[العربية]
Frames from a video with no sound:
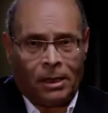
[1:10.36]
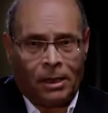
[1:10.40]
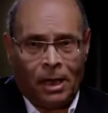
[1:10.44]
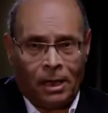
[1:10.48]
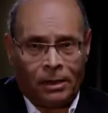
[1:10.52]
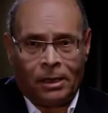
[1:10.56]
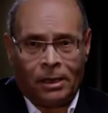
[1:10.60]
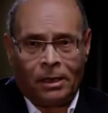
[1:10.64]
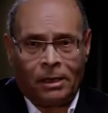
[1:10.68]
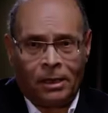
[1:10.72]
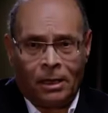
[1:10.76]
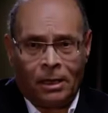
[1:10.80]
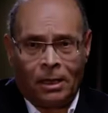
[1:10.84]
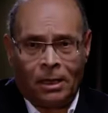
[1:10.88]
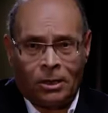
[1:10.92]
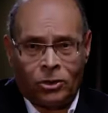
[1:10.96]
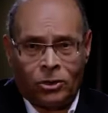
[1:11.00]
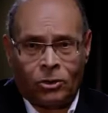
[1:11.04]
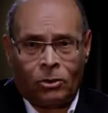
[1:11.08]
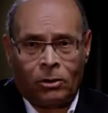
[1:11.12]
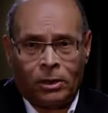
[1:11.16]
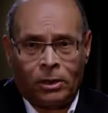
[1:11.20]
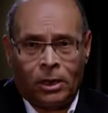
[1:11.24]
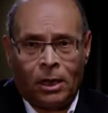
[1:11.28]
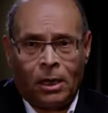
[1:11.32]
احنا أتينا إلى
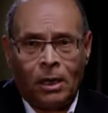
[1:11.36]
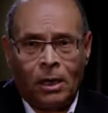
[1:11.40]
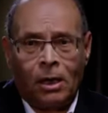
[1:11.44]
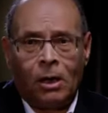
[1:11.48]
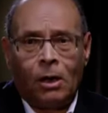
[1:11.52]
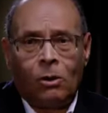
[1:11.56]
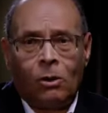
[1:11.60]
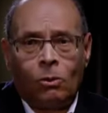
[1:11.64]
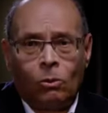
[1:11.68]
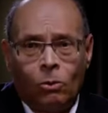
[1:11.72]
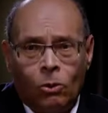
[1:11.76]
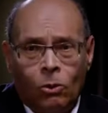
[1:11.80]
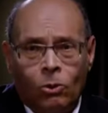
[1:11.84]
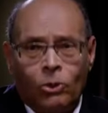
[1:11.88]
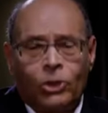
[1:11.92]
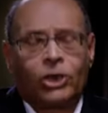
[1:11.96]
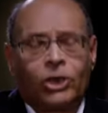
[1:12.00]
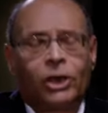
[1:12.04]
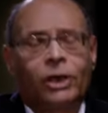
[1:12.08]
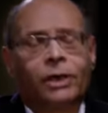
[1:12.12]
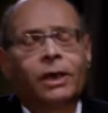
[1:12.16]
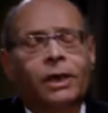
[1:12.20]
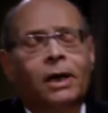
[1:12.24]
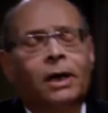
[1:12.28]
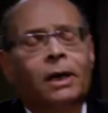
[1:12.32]
السلطة
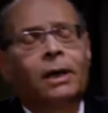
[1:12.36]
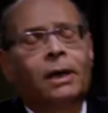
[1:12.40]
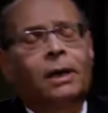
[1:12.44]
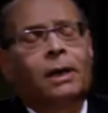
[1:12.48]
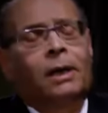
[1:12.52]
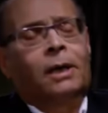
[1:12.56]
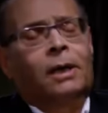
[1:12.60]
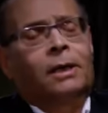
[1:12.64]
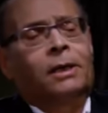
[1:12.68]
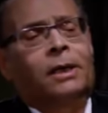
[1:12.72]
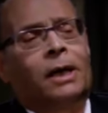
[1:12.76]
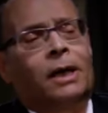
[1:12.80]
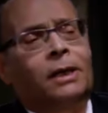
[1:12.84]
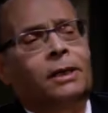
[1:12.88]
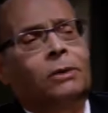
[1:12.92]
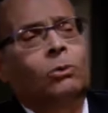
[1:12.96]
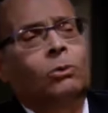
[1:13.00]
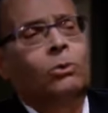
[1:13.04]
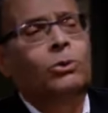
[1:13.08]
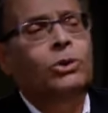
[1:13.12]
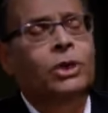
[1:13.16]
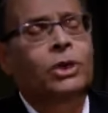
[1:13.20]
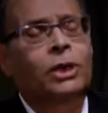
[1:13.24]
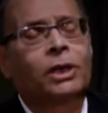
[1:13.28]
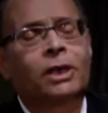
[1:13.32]
ووجهنا يعني
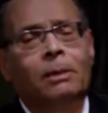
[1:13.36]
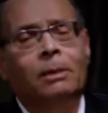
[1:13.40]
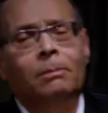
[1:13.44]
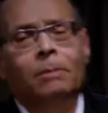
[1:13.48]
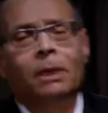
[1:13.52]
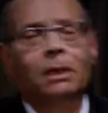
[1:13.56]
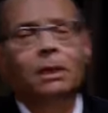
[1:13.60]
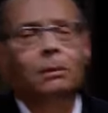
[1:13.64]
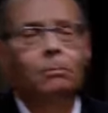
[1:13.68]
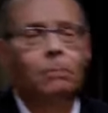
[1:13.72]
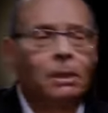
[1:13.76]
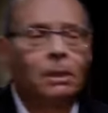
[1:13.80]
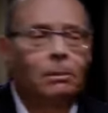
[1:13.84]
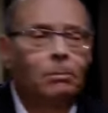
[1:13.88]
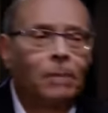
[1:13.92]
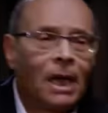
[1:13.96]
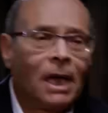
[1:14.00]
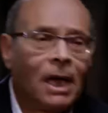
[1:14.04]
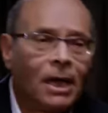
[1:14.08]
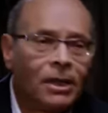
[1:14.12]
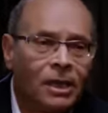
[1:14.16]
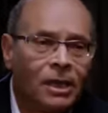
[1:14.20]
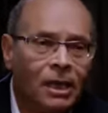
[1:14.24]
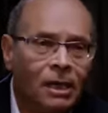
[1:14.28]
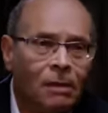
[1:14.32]
وجهنا
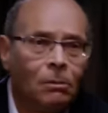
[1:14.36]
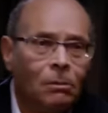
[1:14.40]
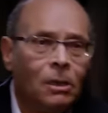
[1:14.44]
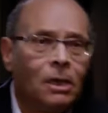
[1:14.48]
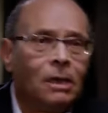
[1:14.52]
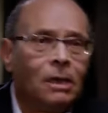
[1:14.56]
بهذه